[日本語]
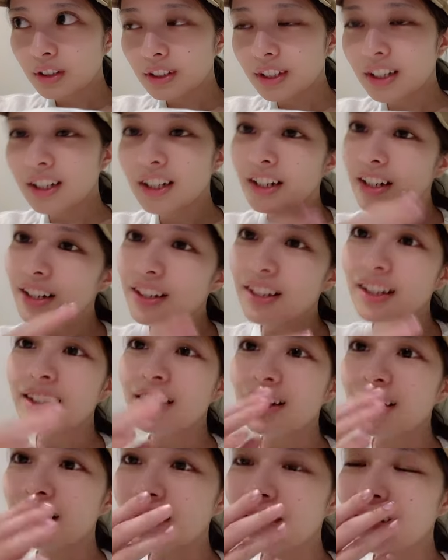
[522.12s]
だからな
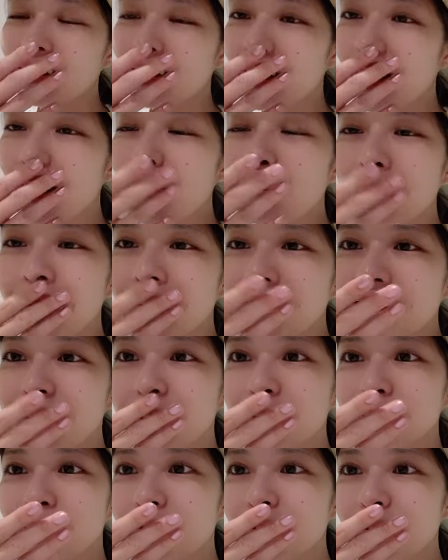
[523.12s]
んかあんまり
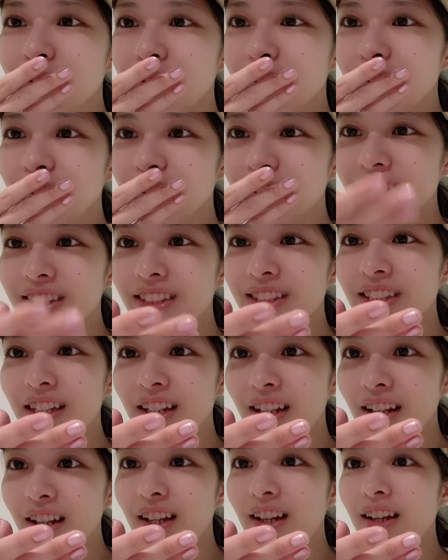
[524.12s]
自分の口
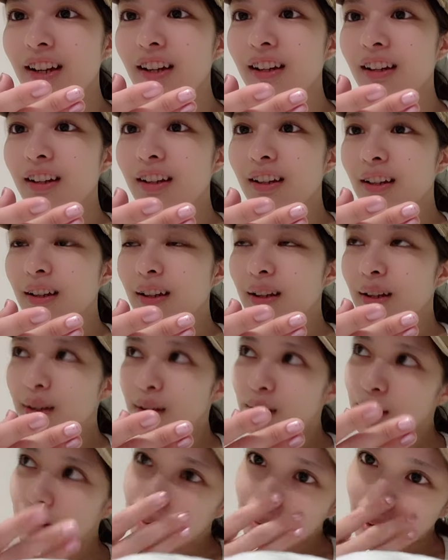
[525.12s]
から
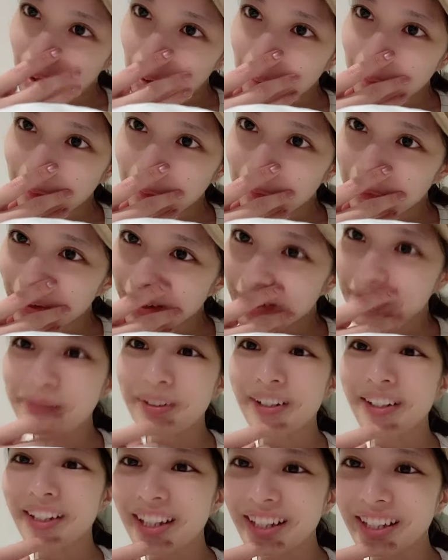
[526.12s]
あんまり
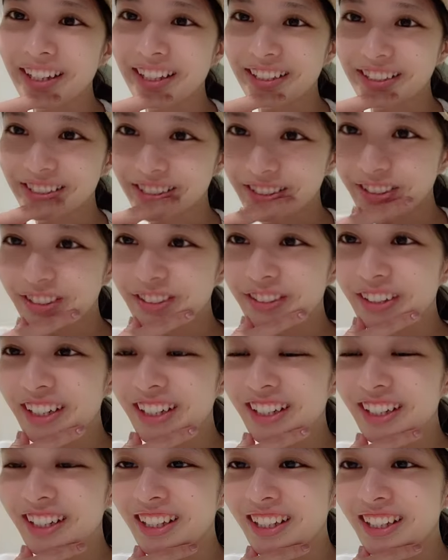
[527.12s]
まだなんかそう言
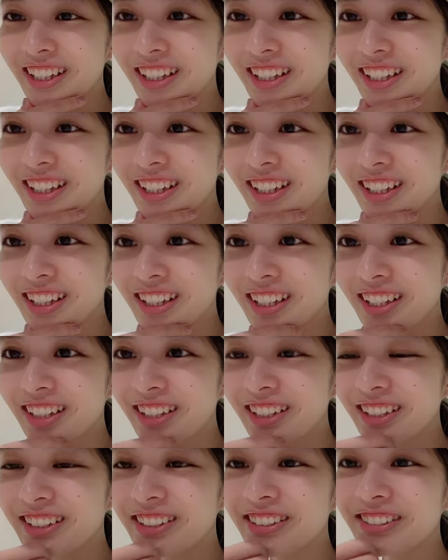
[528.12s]

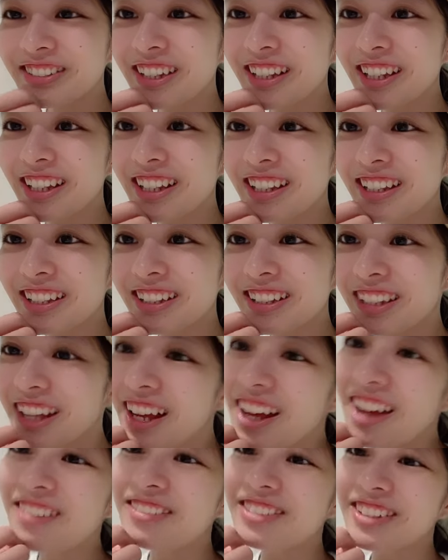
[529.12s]
わ言えん
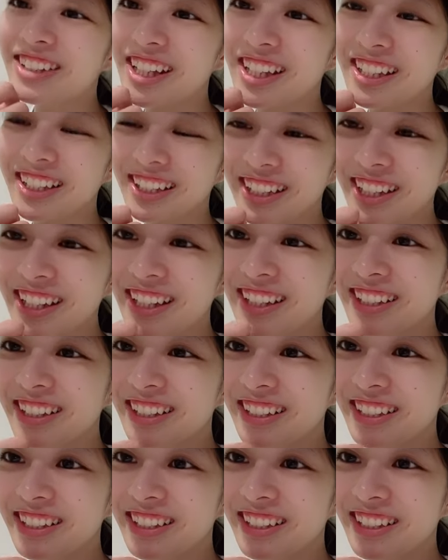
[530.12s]
なみたいなな